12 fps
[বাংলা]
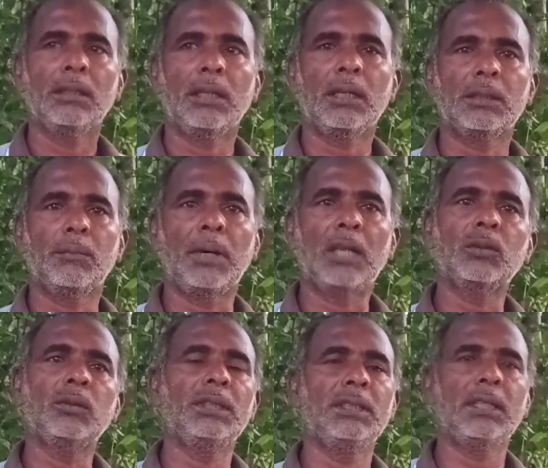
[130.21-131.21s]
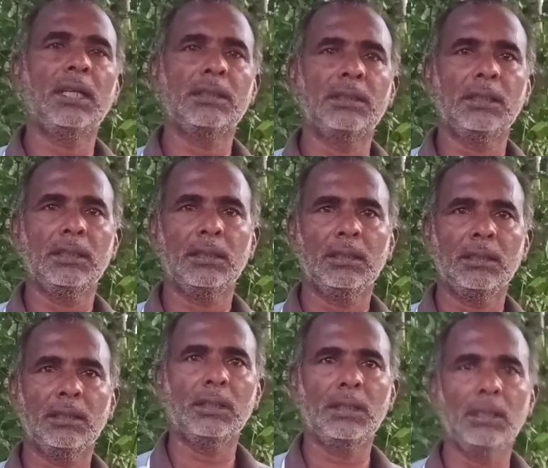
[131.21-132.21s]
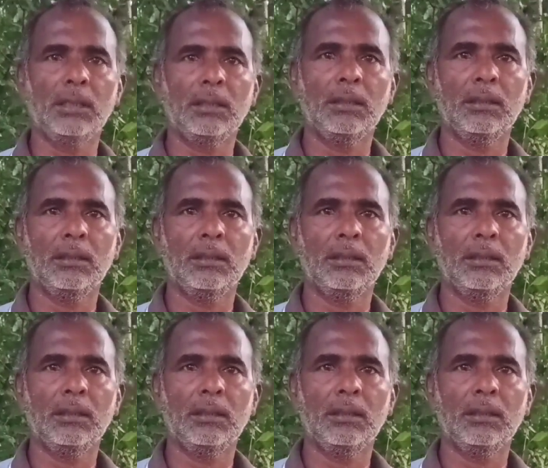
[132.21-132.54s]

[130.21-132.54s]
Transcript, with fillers: দেখা যাচ্ছে মাছও নিয়ে যাচ্ছে কোনো ক্ষেত্রে